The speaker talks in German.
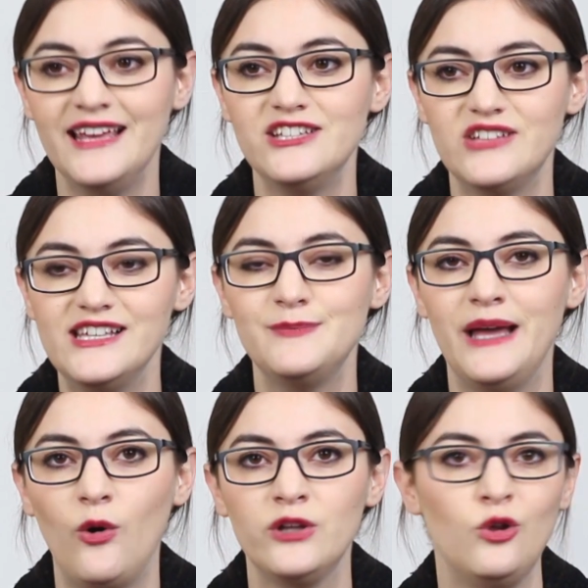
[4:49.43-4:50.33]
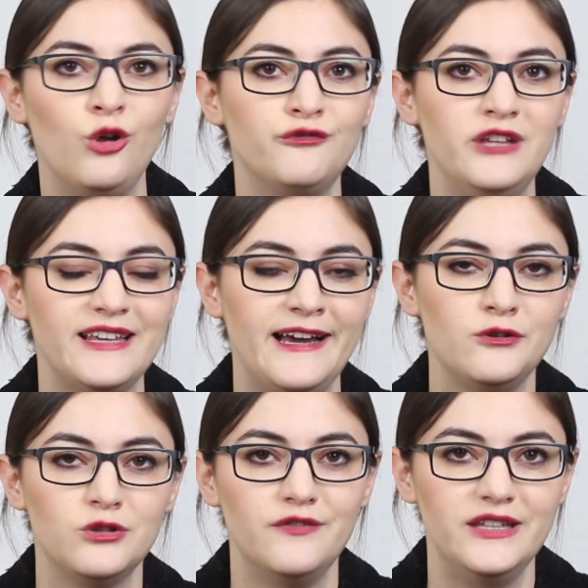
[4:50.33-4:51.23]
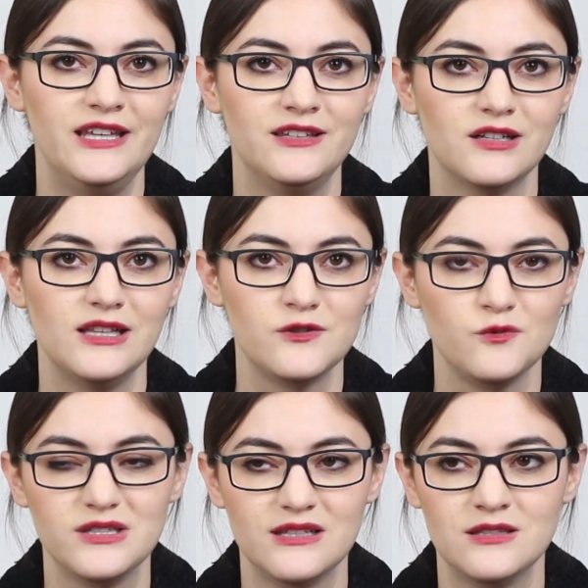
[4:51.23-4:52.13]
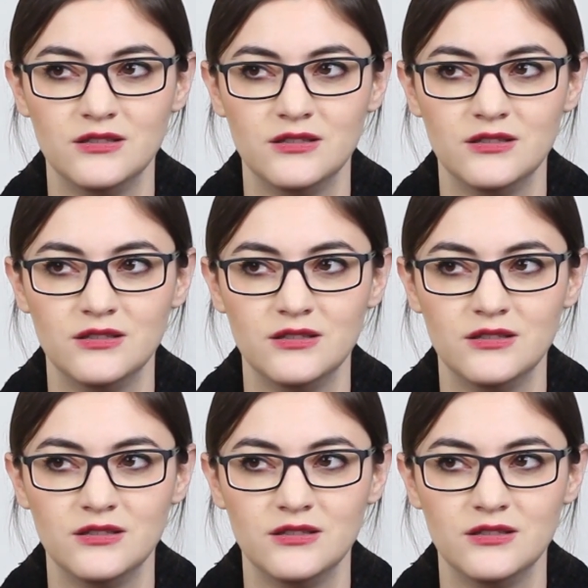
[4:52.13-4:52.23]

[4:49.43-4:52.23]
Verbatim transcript: Ich stelle es mir auch in der Öffentlichkeit oder wenn ihr in der Klausur sitzt,